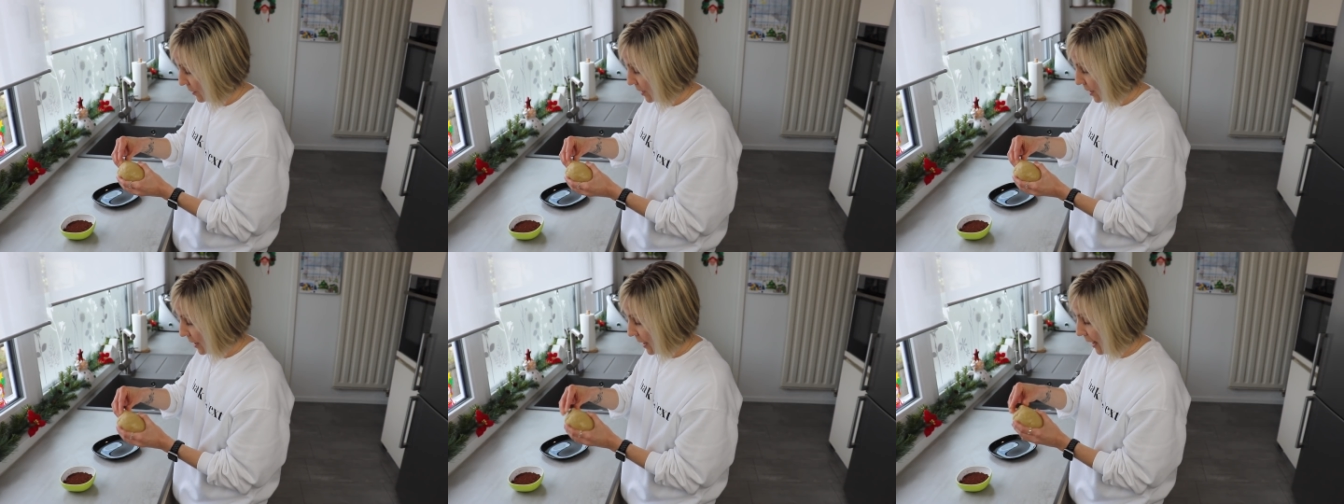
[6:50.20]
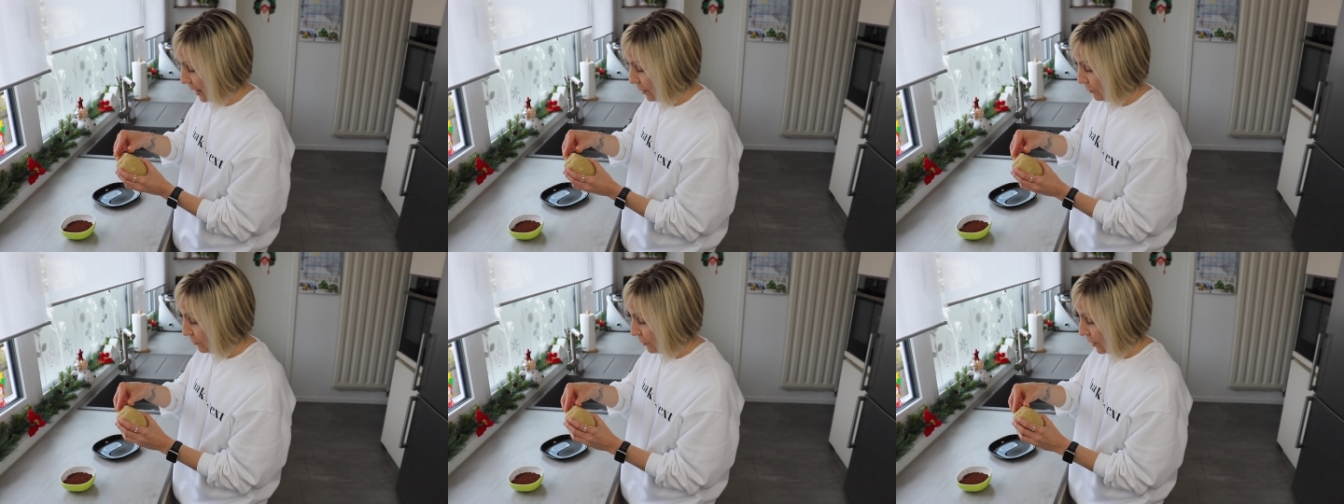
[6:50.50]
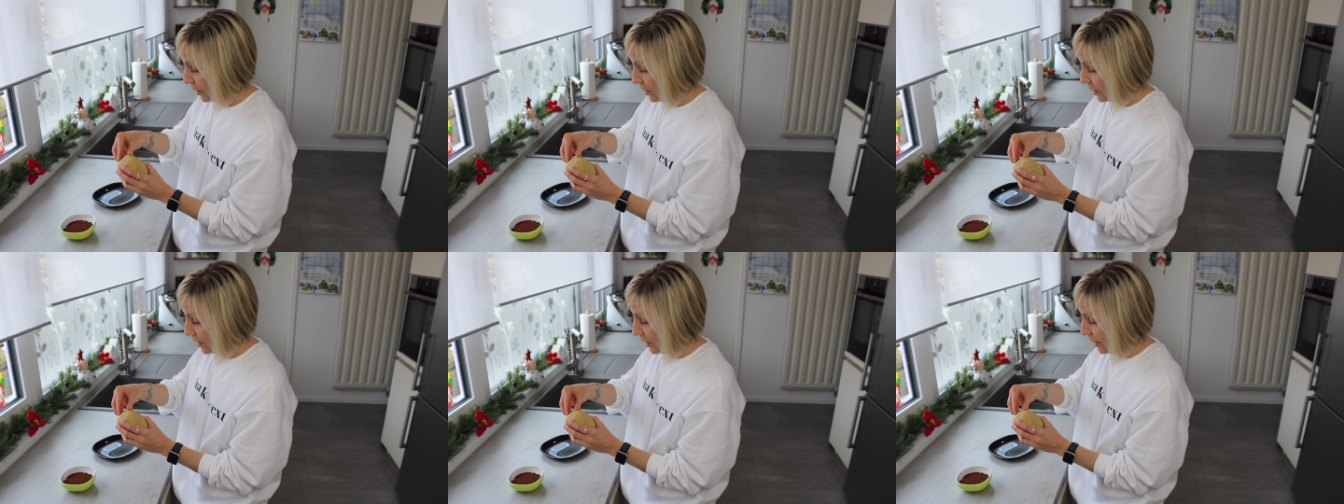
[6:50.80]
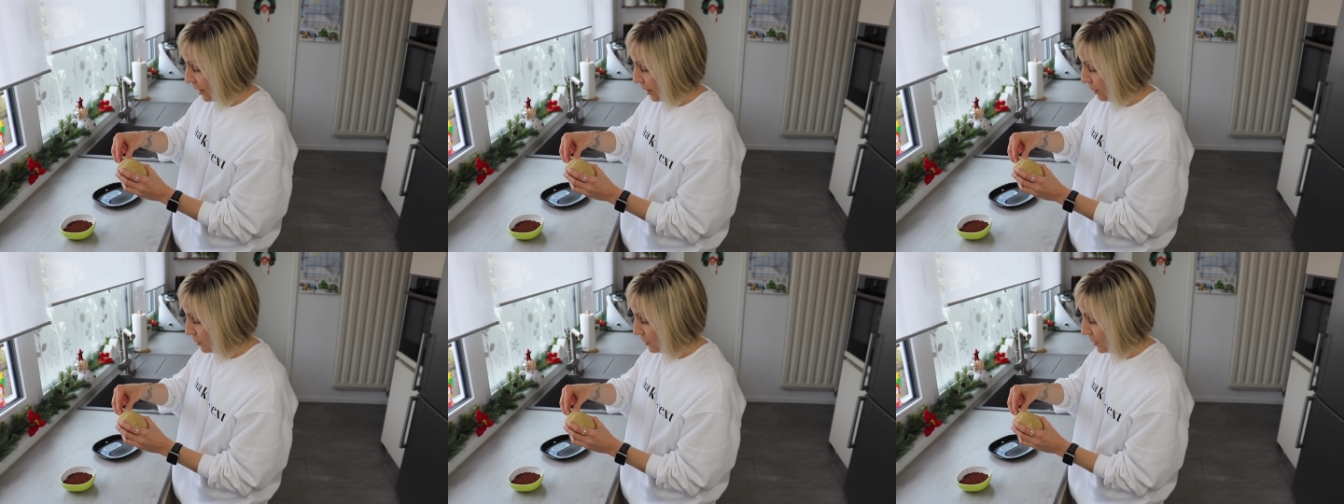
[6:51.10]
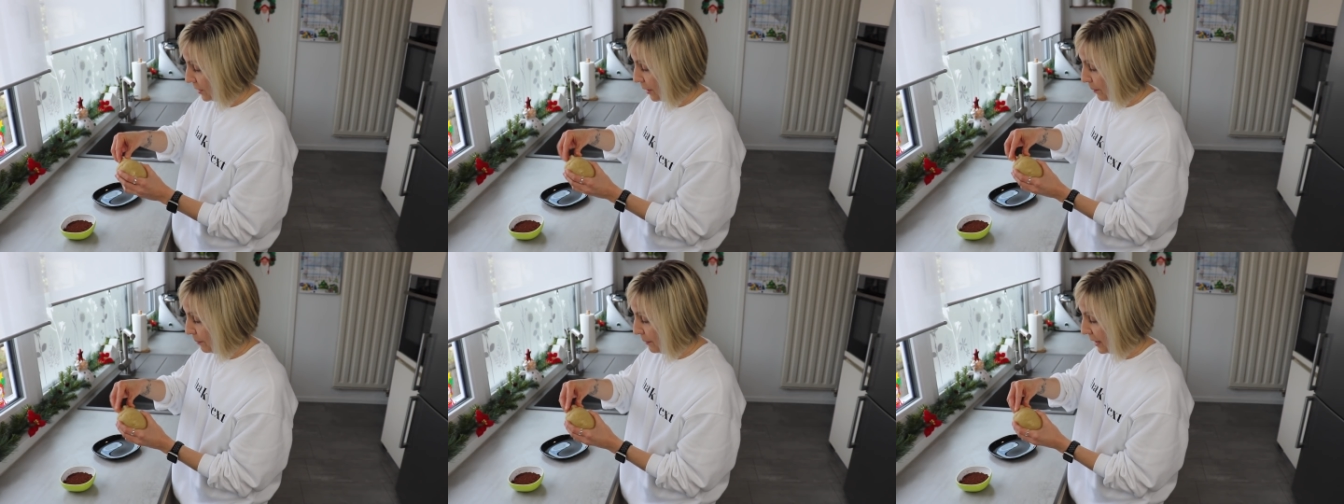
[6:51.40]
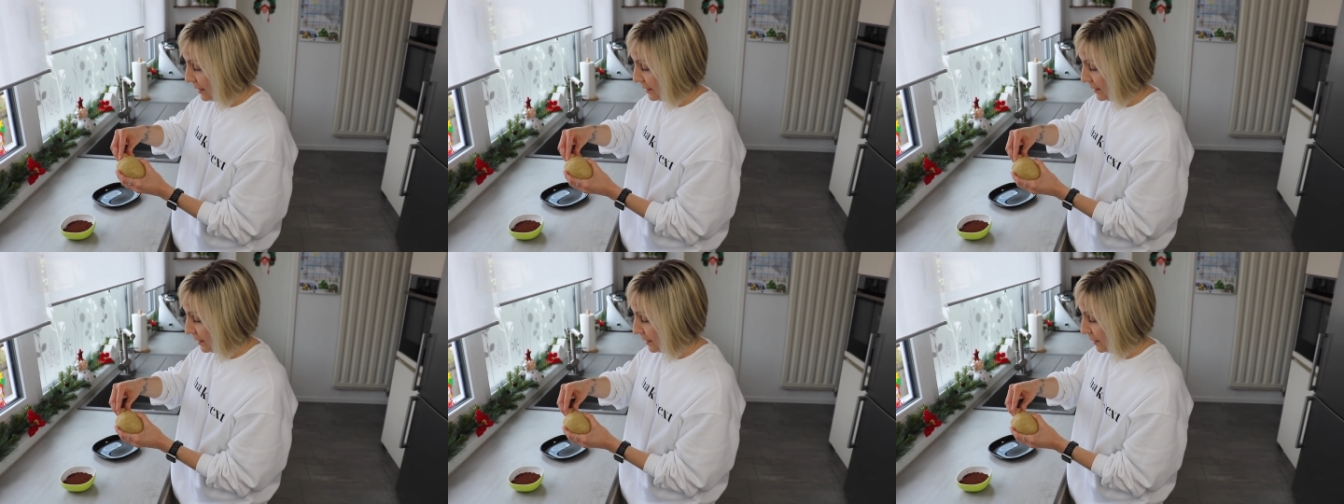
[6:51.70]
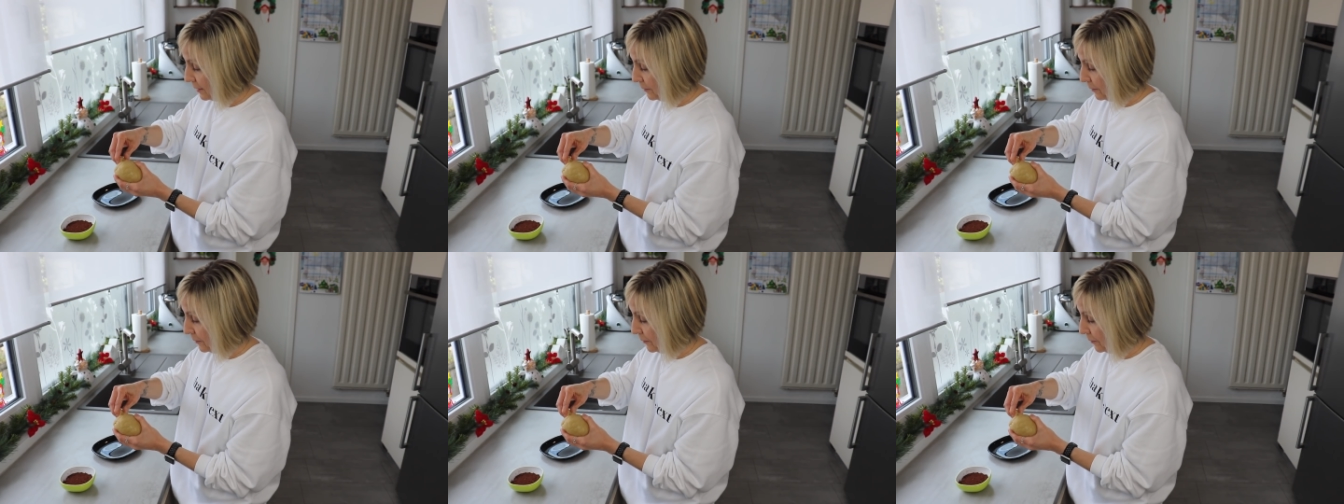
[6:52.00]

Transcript: hier einfach aus der Masse